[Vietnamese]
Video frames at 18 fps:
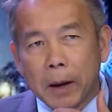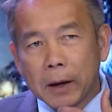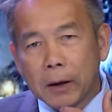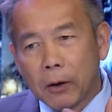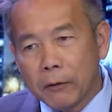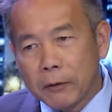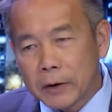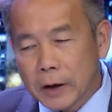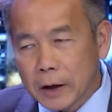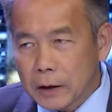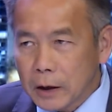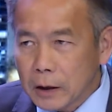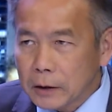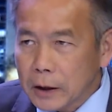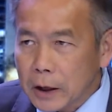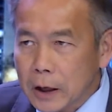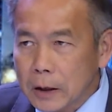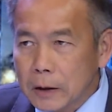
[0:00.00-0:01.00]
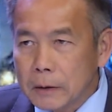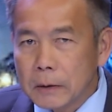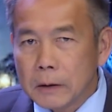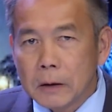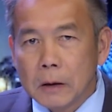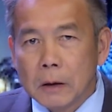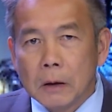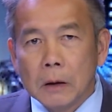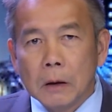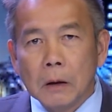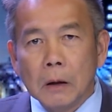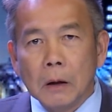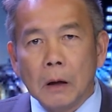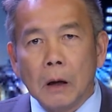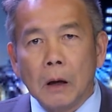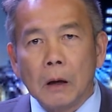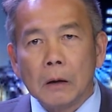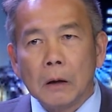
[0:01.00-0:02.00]
anh nói về đức tin
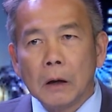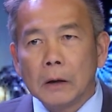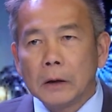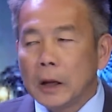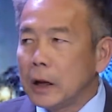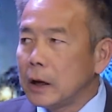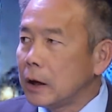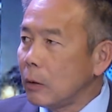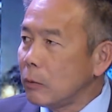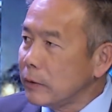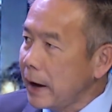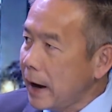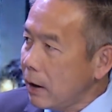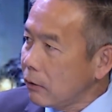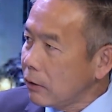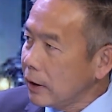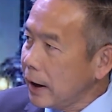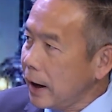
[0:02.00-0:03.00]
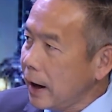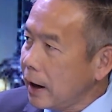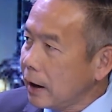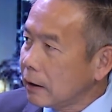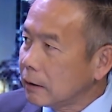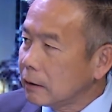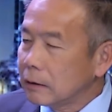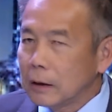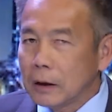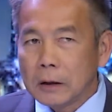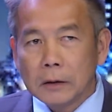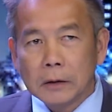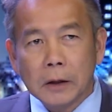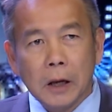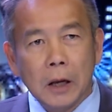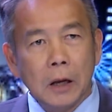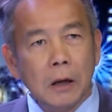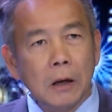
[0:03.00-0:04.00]
đức tin công giáo nó khác đức
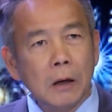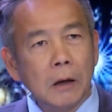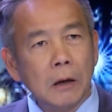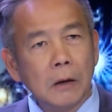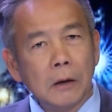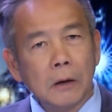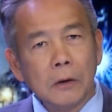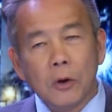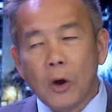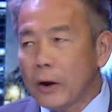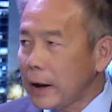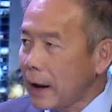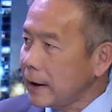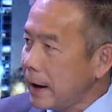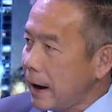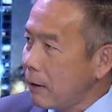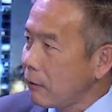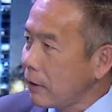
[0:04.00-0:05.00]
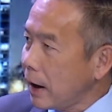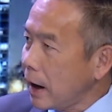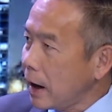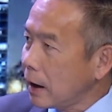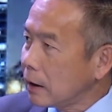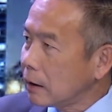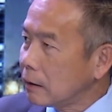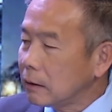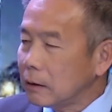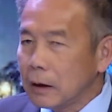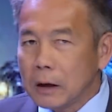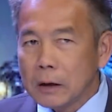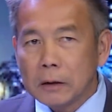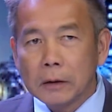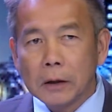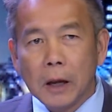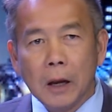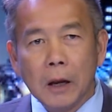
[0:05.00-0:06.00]
tin do thái giáo khác đức
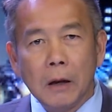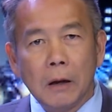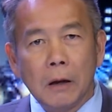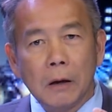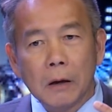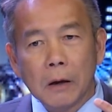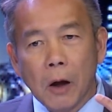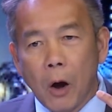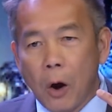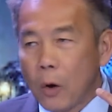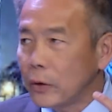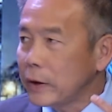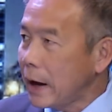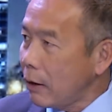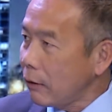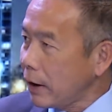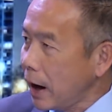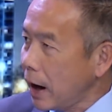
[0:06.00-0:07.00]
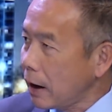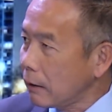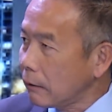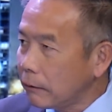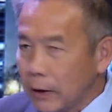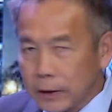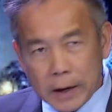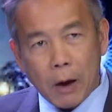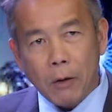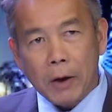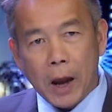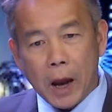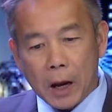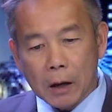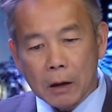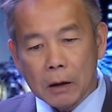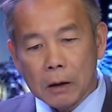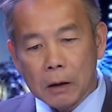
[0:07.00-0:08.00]
tin phật hồi giáo, giáo khác. khác phật giáo
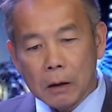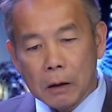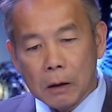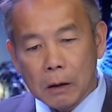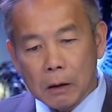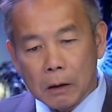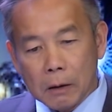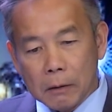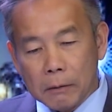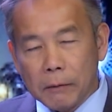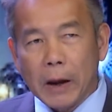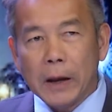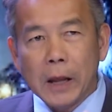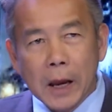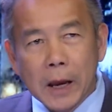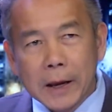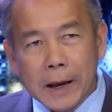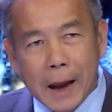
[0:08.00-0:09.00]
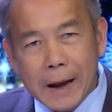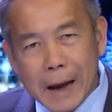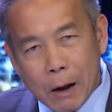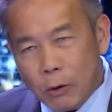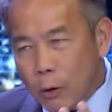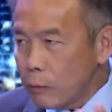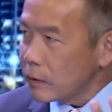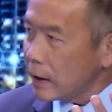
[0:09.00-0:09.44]
khác vậy thì cái nào đúng